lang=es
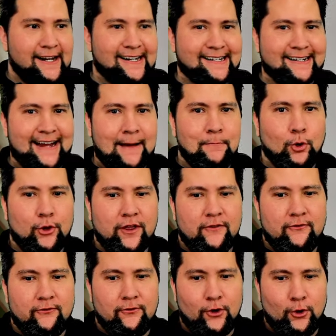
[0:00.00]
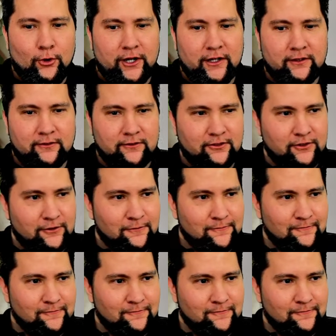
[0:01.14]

Ramo de flores.